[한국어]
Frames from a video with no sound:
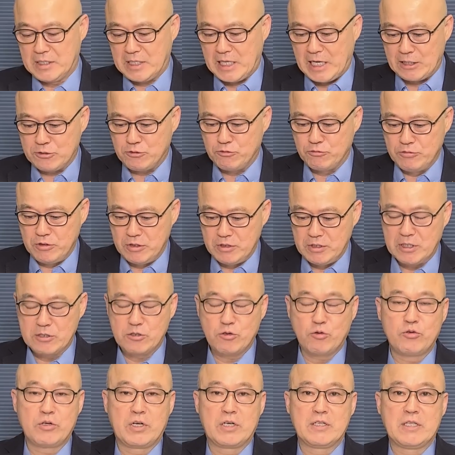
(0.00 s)
다 죽는다
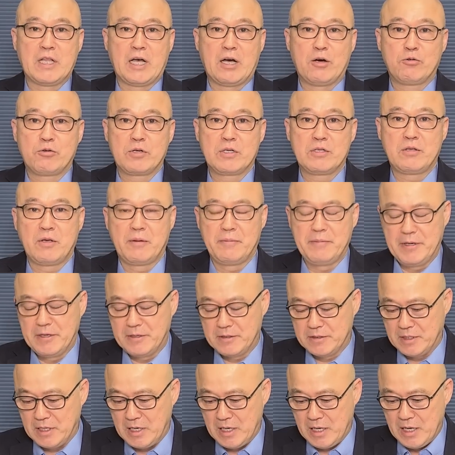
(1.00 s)
소리가 나오게
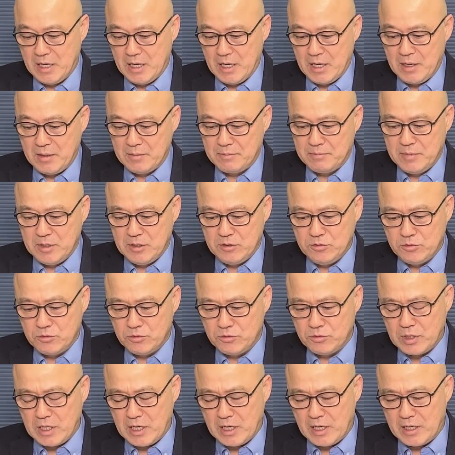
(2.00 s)
되면
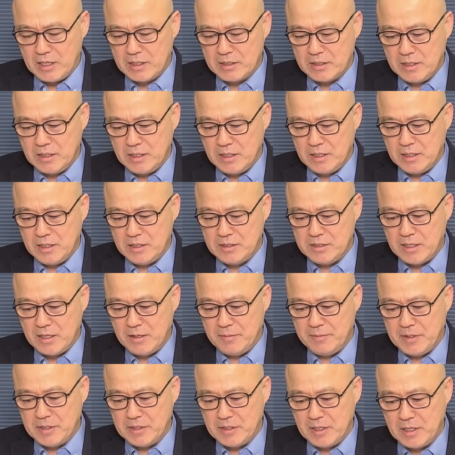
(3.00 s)
민주당이
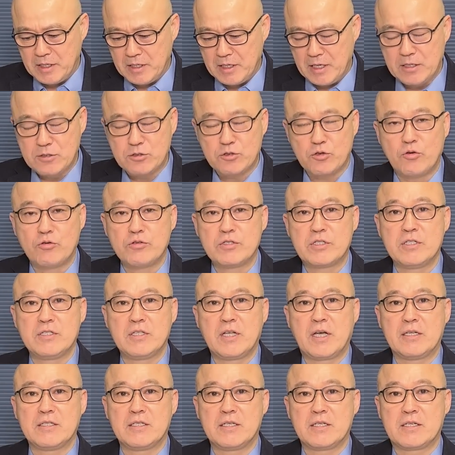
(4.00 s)
이재명에게
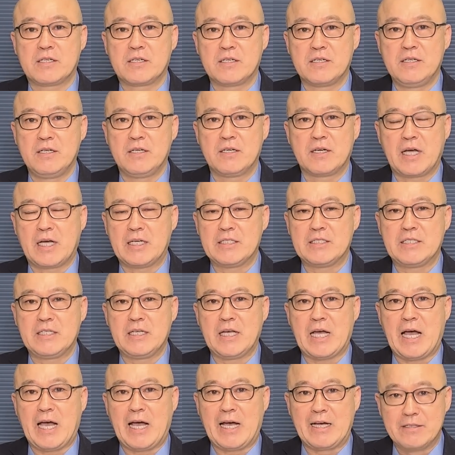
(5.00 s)
총선까지
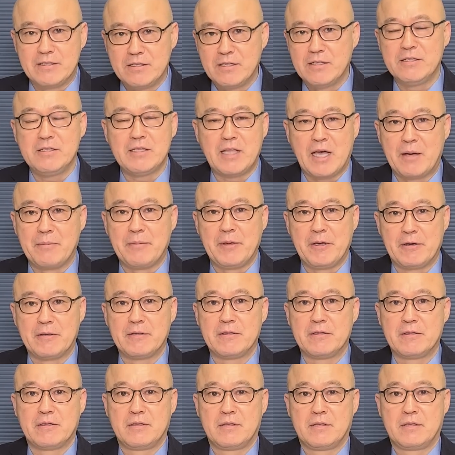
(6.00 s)
끌려가지
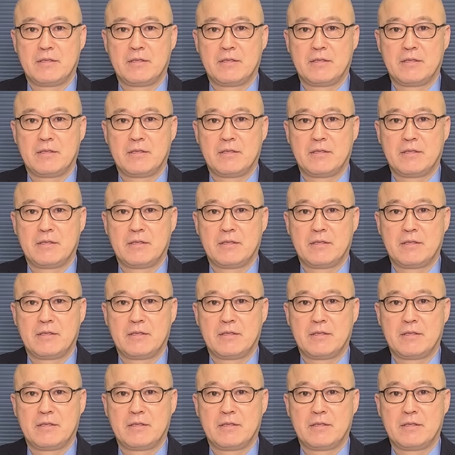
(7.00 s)
않는다면